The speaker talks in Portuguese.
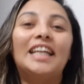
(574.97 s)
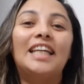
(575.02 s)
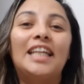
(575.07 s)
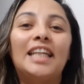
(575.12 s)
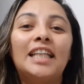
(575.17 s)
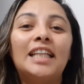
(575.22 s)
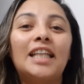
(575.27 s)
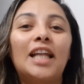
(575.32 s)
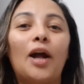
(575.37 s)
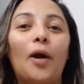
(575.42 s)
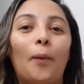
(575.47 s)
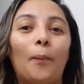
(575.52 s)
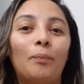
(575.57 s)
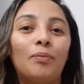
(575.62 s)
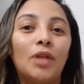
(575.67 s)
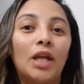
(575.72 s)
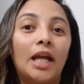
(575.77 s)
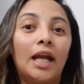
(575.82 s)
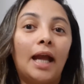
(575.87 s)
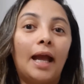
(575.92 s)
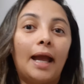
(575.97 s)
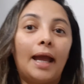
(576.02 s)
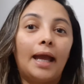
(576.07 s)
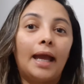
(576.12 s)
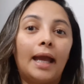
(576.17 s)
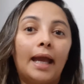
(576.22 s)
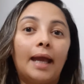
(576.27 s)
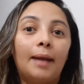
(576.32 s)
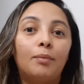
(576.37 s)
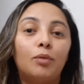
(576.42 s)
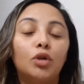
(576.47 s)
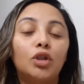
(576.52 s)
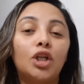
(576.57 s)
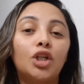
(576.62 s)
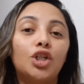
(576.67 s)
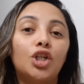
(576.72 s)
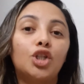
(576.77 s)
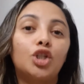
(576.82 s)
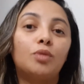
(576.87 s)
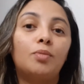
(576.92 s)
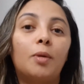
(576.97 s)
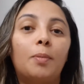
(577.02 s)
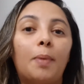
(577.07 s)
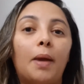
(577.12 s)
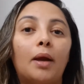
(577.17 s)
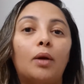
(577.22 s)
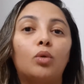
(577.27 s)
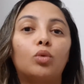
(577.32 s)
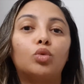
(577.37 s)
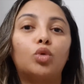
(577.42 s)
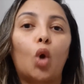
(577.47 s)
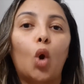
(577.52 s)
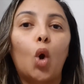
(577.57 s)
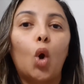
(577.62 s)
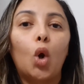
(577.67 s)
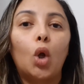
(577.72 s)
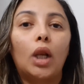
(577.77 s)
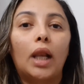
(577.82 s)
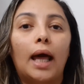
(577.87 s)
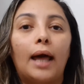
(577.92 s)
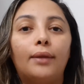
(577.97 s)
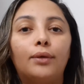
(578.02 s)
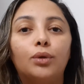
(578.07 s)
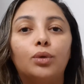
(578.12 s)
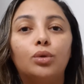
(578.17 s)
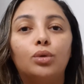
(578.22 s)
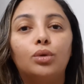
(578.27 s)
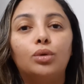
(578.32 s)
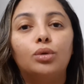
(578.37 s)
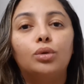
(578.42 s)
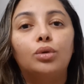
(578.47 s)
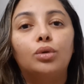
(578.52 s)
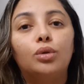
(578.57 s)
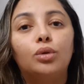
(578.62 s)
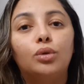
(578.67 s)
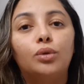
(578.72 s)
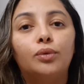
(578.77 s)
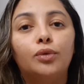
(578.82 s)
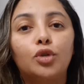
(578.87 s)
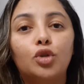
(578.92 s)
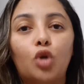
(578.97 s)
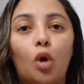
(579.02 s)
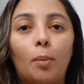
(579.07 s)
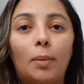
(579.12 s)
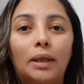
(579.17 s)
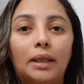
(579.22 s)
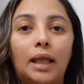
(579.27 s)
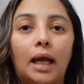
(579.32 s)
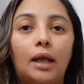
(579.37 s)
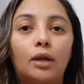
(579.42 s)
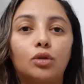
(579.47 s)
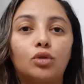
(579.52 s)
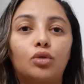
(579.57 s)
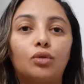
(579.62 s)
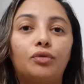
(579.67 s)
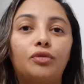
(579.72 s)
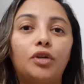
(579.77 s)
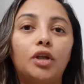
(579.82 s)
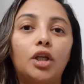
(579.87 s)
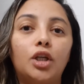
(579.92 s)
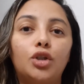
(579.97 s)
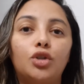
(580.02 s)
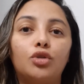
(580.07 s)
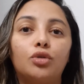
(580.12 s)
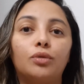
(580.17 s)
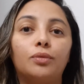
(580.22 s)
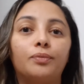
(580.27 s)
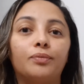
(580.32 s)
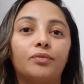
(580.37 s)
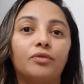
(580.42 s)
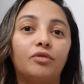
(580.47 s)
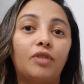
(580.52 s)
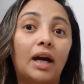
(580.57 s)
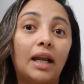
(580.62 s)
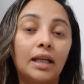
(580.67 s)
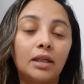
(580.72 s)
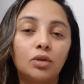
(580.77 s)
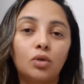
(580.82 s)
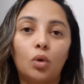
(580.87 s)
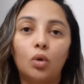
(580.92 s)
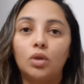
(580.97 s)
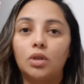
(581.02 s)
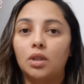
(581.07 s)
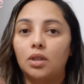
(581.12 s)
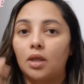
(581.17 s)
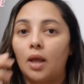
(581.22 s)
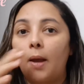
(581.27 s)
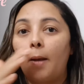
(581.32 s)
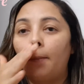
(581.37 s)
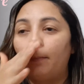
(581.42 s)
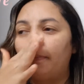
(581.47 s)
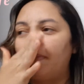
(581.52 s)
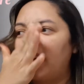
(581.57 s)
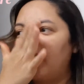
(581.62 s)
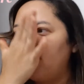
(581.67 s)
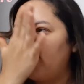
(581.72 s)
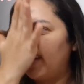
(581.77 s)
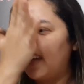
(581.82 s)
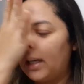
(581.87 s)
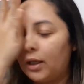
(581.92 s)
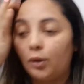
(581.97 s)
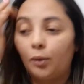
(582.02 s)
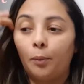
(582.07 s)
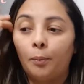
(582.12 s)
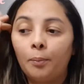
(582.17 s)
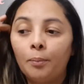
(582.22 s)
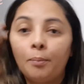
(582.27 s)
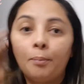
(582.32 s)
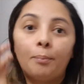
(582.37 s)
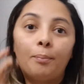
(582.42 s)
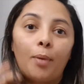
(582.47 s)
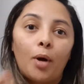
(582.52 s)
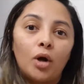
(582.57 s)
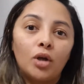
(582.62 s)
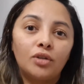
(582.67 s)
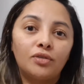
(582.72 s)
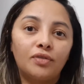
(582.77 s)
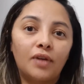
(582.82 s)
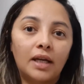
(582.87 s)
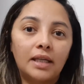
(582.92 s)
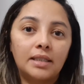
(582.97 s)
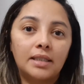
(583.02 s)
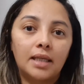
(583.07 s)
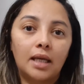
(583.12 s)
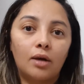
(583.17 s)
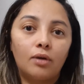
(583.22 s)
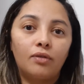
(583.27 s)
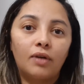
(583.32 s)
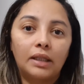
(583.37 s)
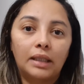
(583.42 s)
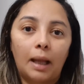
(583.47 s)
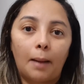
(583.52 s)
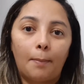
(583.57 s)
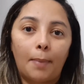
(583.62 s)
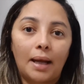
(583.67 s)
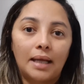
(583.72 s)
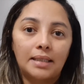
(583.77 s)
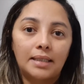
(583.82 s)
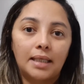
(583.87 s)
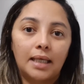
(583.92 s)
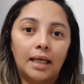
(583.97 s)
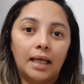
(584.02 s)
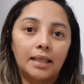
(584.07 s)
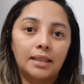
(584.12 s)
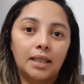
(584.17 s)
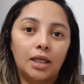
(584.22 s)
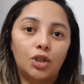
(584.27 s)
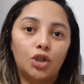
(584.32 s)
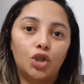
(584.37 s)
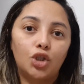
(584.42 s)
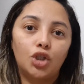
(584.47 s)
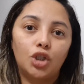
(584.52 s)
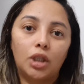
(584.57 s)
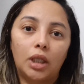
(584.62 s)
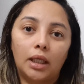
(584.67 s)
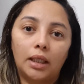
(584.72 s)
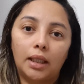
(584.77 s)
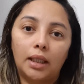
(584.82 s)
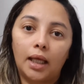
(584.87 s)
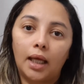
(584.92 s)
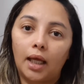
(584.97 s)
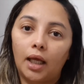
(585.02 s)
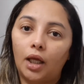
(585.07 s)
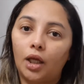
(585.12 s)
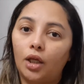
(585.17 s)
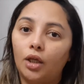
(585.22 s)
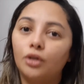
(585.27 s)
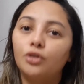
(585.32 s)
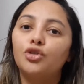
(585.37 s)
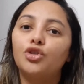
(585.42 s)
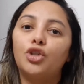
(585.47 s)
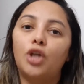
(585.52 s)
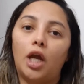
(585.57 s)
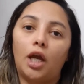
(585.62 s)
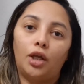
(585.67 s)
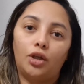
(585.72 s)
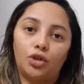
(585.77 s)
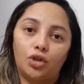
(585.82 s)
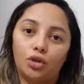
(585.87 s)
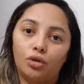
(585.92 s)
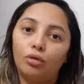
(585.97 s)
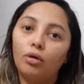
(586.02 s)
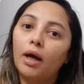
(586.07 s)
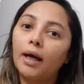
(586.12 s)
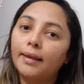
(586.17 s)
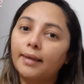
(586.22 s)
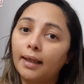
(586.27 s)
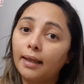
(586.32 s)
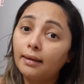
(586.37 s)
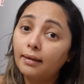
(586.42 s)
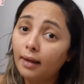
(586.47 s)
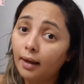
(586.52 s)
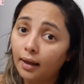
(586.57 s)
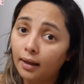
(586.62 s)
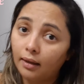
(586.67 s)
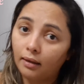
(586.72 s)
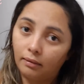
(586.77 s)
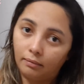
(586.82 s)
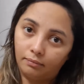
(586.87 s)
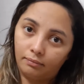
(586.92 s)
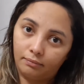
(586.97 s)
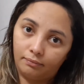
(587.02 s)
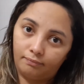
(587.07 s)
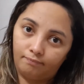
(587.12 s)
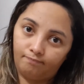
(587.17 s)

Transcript: Então, é, muita gente me perguntou lá no, nos comentários do vídeo várias coisas. Primeiro, posso fazer o vatapá sem azeite de dendê? Gente, nunca tentei.